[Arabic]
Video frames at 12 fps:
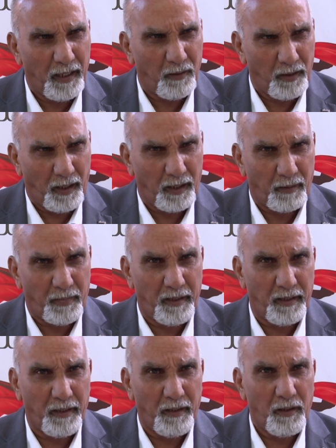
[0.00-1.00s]
أو
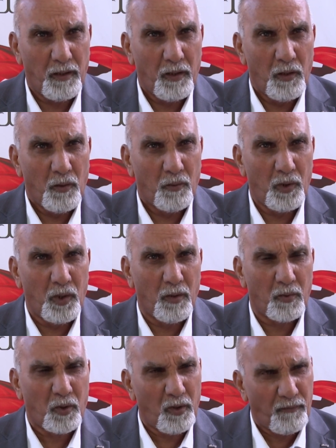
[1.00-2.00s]
العربية
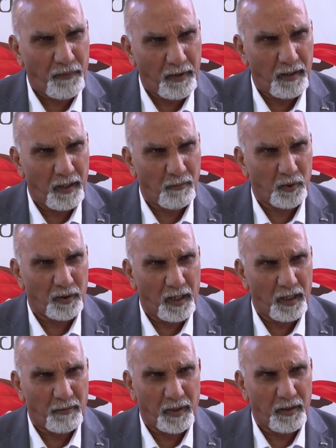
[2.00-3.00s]
واليوم كل فنان
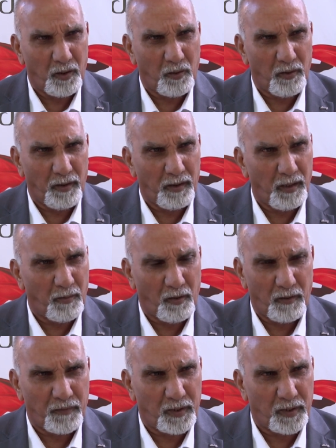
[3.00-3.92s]
مطالب أن يكون عنده موقف